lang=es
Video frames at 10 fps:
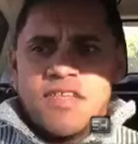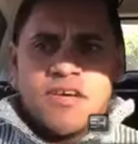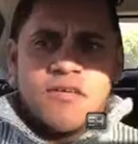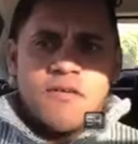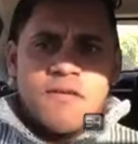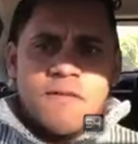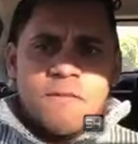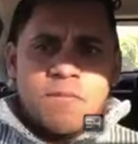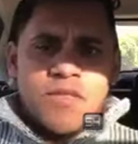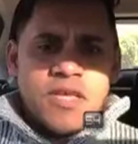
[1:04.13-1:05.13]
video
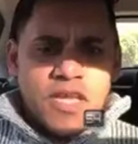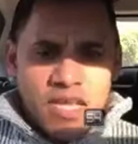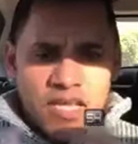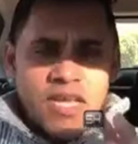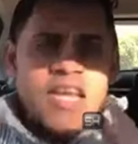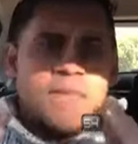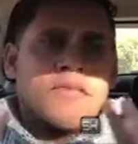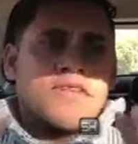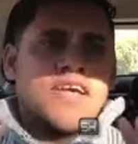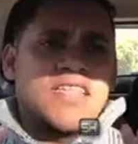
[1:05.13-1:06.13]
y que le llegue a las
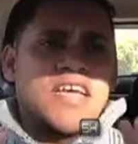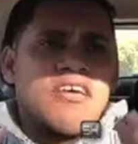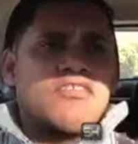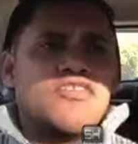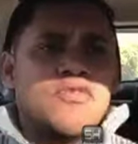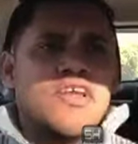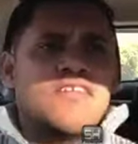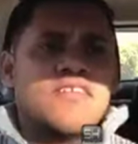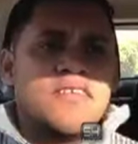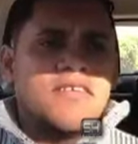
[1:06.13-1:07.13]
personas que están en
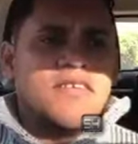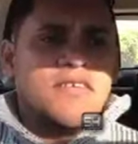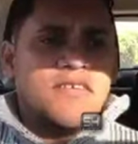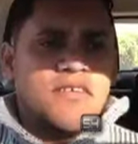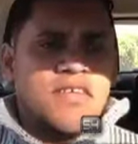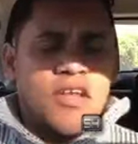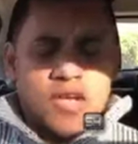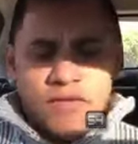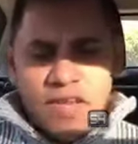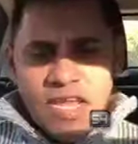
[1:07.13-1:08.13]
Honduras y a
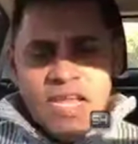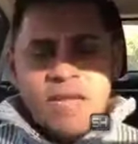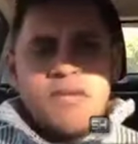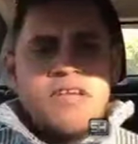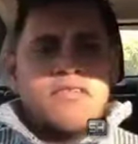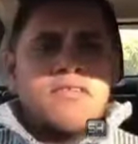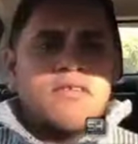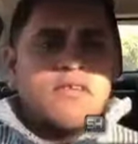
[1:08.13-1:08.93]
los que vienen en camino.